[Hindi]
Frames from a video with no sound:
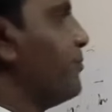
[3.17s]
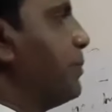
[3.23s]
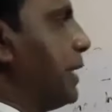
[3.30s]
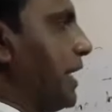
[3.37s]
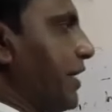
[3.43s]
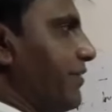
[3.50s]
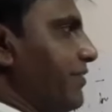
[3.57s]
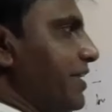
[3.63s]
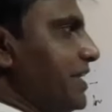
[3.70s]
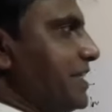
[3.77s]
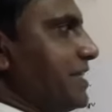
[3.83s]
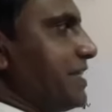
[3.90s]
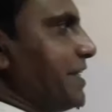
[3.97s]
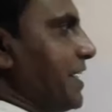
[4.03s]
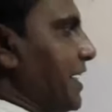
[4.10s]

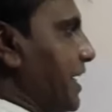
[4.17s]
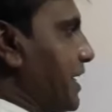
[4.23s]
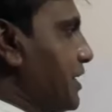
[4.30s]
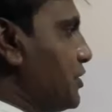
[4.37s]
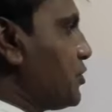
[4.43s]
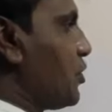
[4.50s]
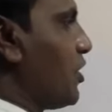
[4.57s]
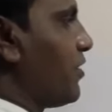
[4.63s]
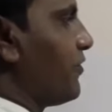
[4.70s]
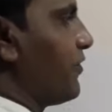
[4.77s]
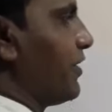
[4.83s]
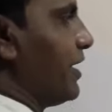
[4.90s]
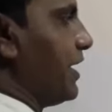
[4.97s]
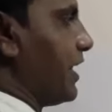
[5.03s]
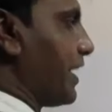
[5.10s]
बिहेवियरिस्ट थेरीज
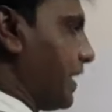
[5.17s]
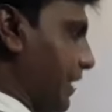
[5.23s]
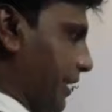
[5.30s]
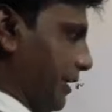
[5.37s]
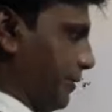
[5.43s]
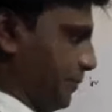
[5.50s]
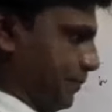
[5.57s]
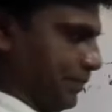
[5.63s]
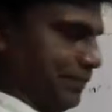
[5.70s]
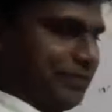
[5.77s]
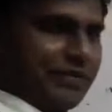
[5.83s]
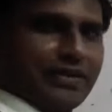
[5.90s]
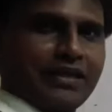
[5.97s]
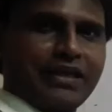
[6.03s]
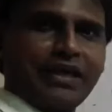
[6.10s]
ऑफ लर्निंग
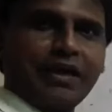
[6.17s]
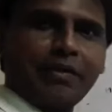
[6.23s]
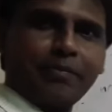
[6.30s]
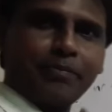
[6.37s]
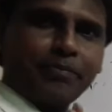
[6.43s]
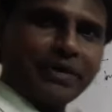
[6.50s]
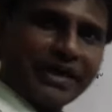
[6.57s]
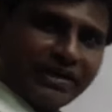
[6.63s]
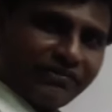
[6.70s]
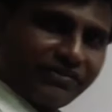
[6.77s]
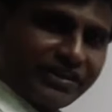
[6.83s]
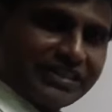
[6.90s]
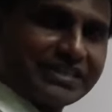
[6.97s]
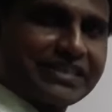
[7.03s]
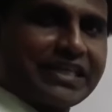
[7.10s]

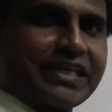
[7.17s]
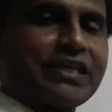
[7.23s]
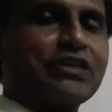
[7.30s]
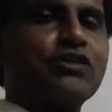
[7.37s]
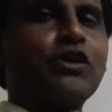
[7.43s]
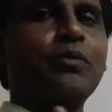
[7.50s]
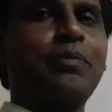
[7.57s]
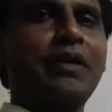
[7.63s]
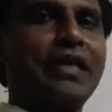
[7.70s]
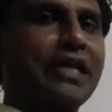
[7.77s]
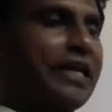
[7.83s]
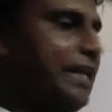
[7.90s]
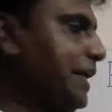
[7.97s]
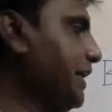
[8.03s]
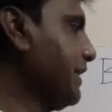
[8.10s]
बिहेवियरिस्ट थेरीज ऑफ
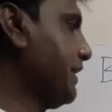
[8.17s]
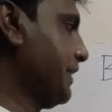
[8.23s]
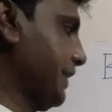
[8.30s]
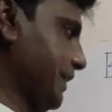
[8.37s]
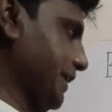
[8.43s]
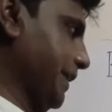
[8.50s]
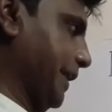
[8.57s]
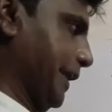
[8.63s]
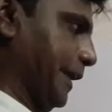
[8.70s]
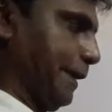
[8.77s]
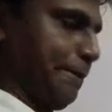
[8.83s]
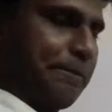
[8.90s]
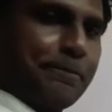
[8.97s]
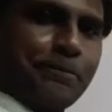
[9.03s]
लर्निंग तीन है